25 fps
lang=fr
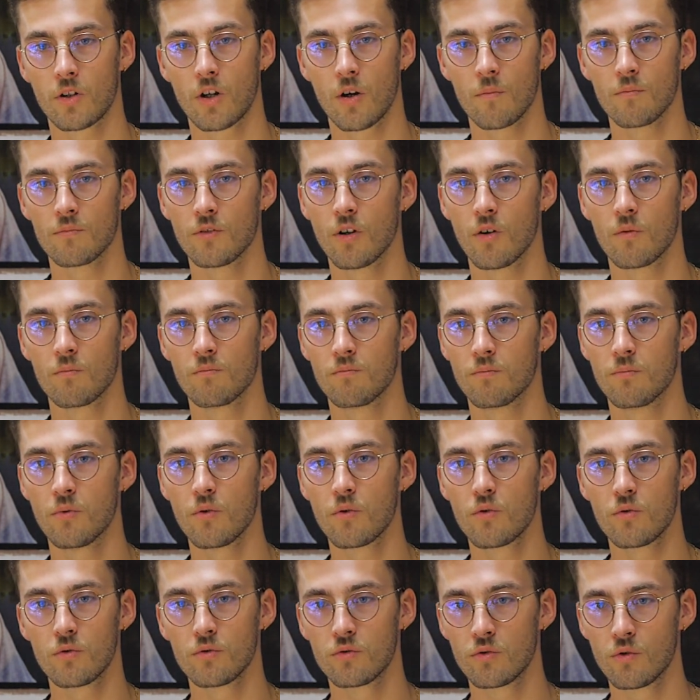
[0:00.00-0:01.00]
comme dans
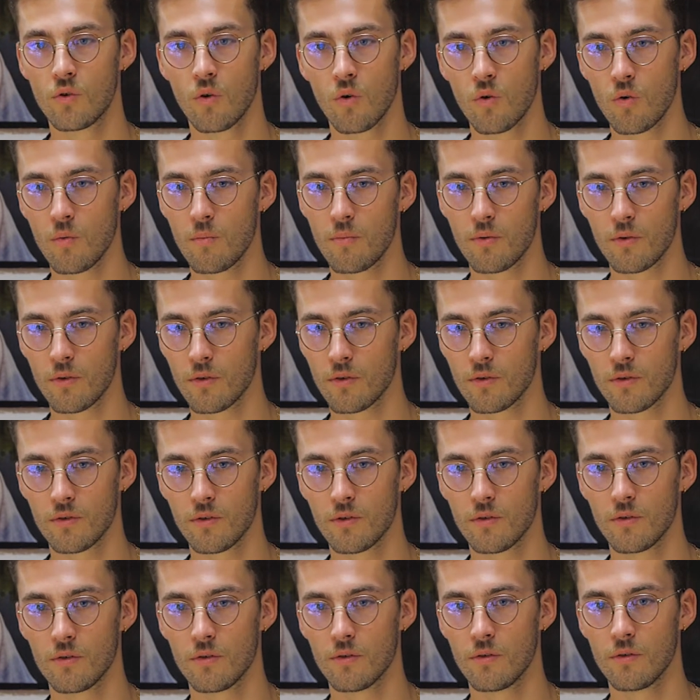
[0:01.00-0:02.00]
beaucoup de groupes euh,
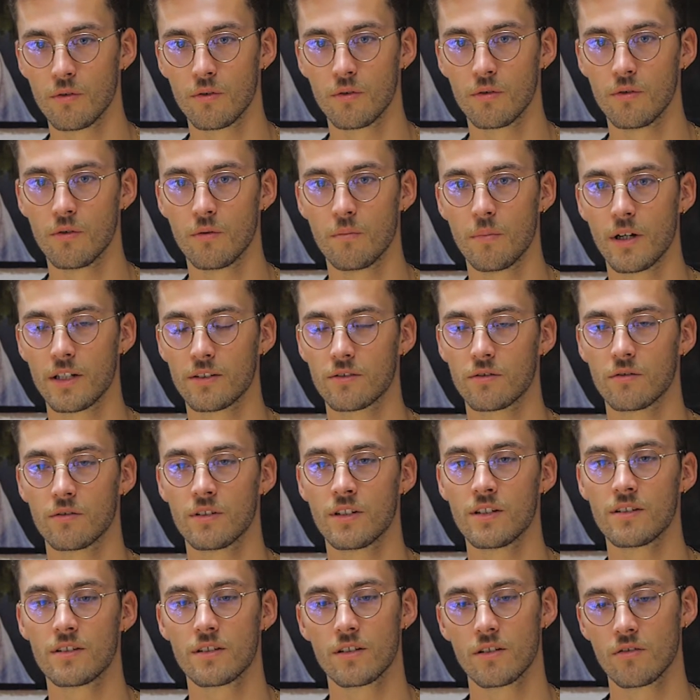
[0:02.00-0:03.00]
de,
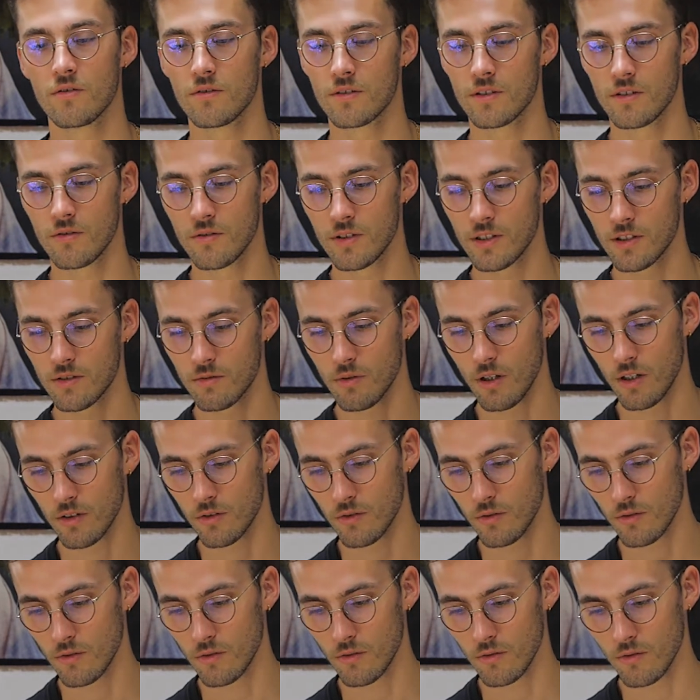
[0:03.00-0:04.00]
passionnés, c'est une
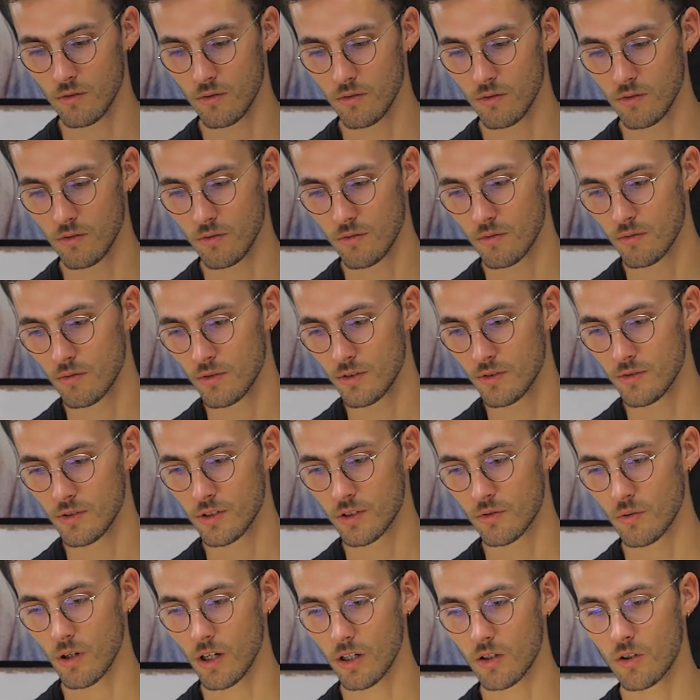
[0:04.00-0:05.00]
histoire
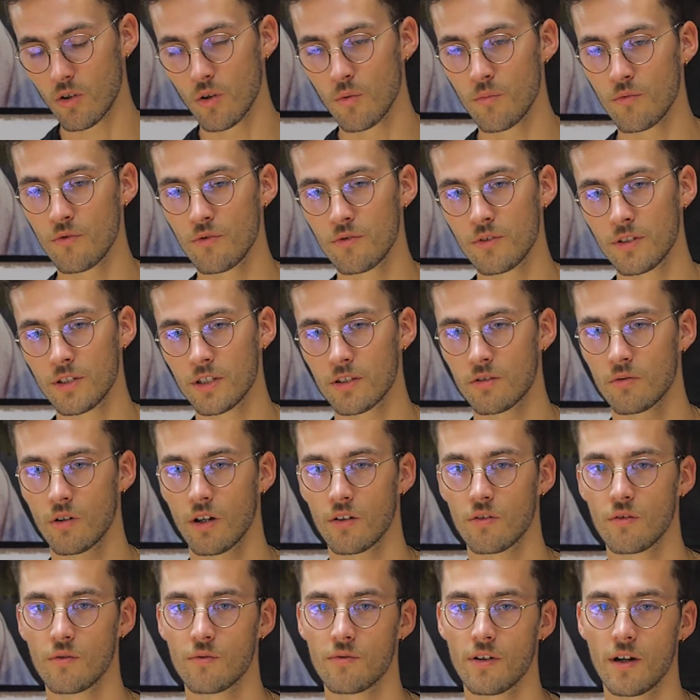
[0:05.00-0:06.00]
histoire commune, une
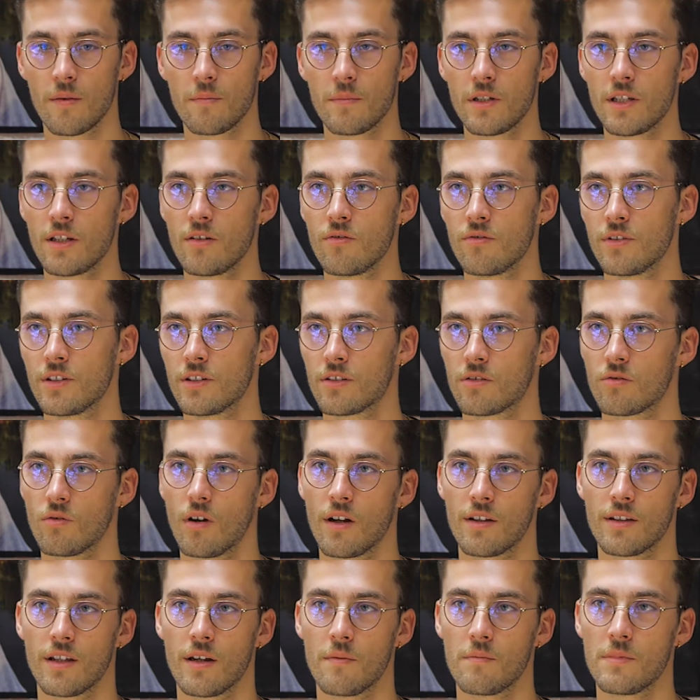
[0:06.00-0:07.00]
histoire de famille, une
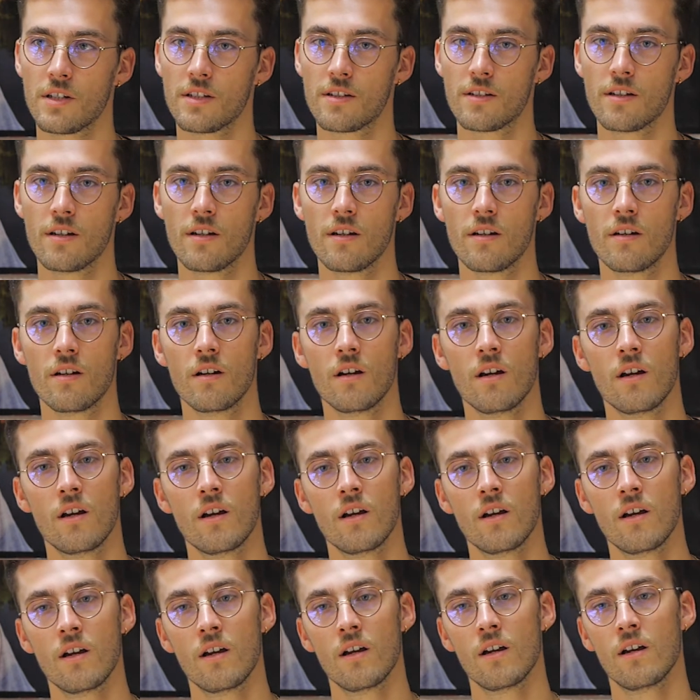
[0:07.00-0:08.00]
histoire d'amitié,
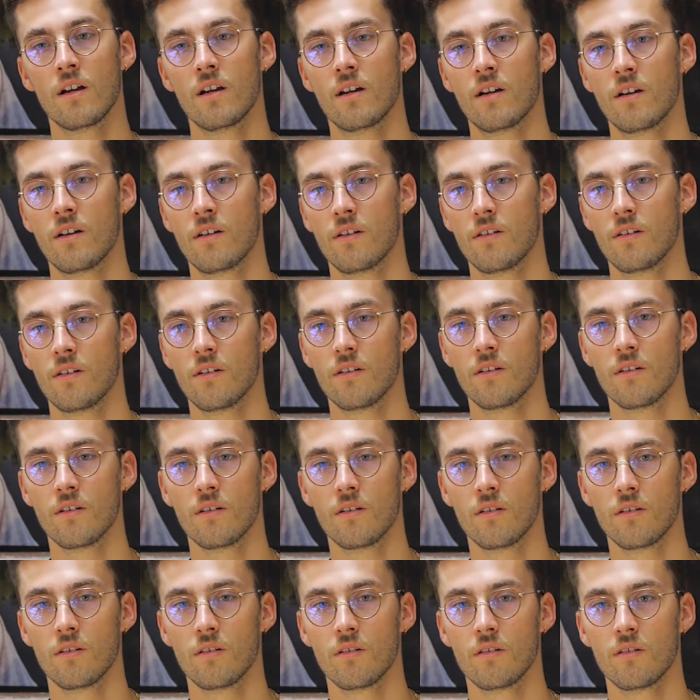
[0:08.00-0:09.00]

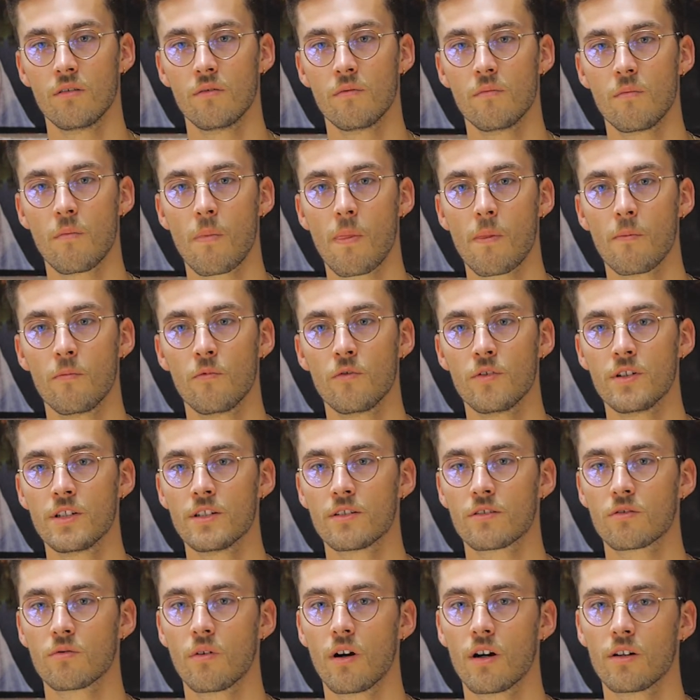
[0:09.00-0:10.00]
euh, une
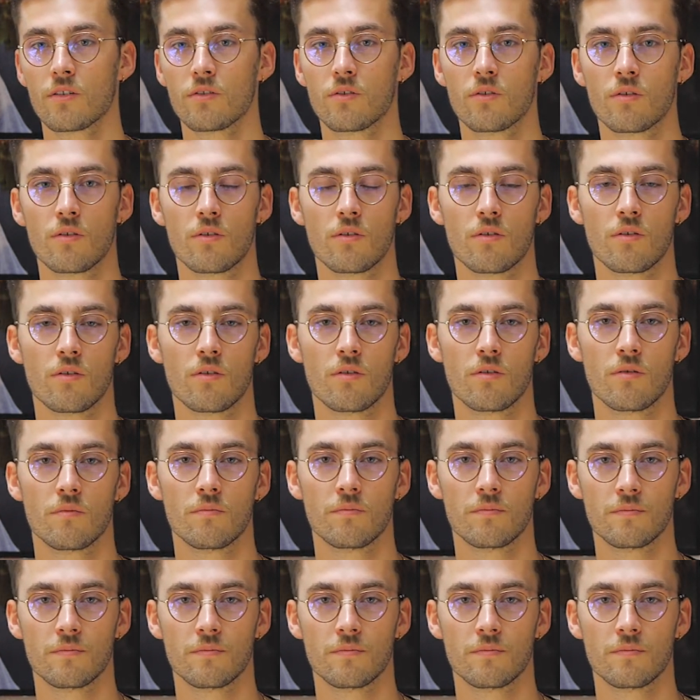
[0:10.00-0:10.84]
histoire de,